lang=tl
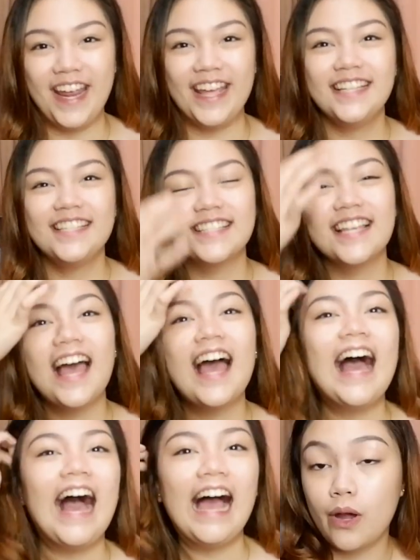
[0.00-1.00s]
face.
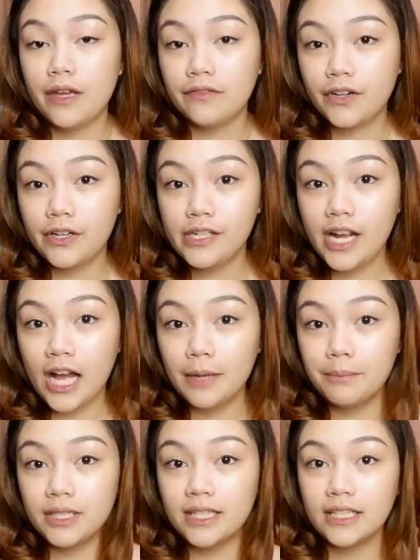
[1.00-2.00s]
so I'm very
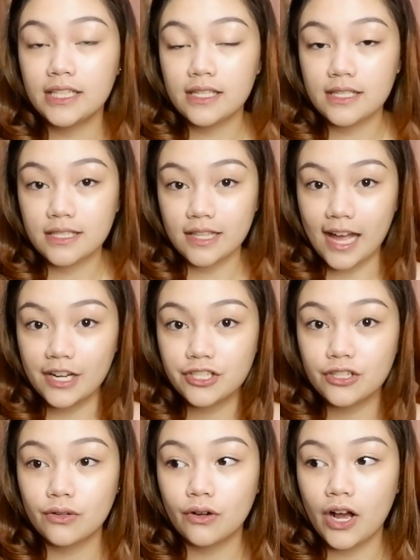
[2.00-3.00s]
happy that it's
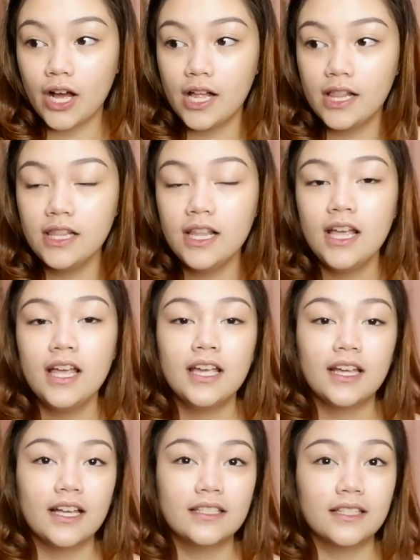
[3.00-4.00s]
natural
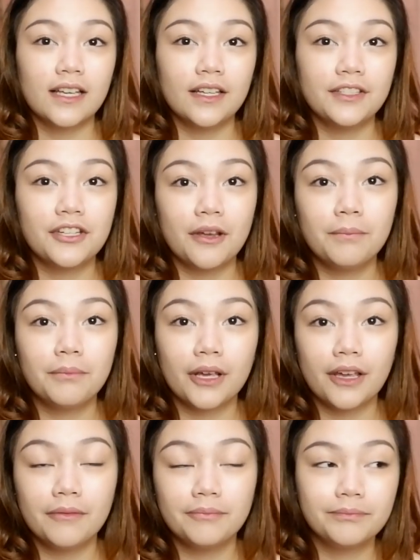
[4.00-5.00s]
kasi
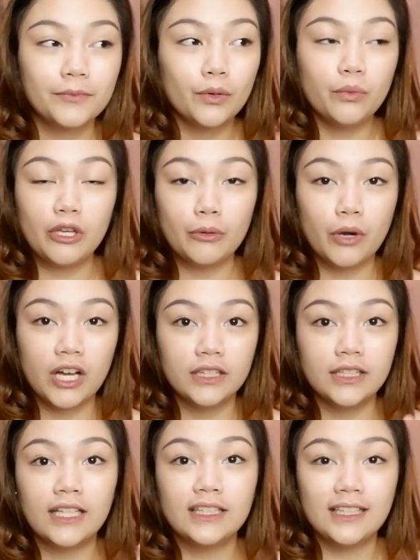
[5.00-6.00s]
syempre, we
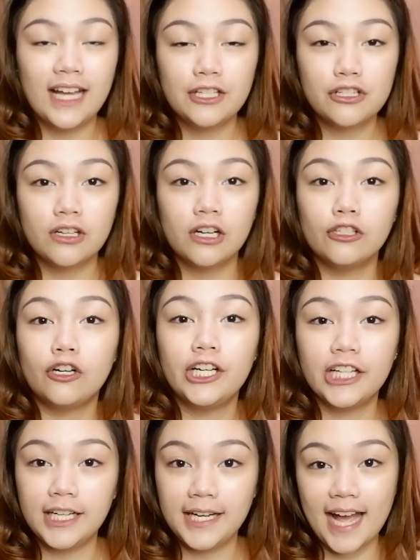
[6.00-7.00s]
want that natural
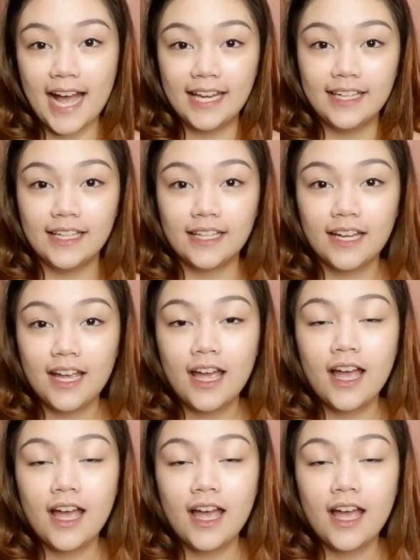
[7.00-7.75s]
organic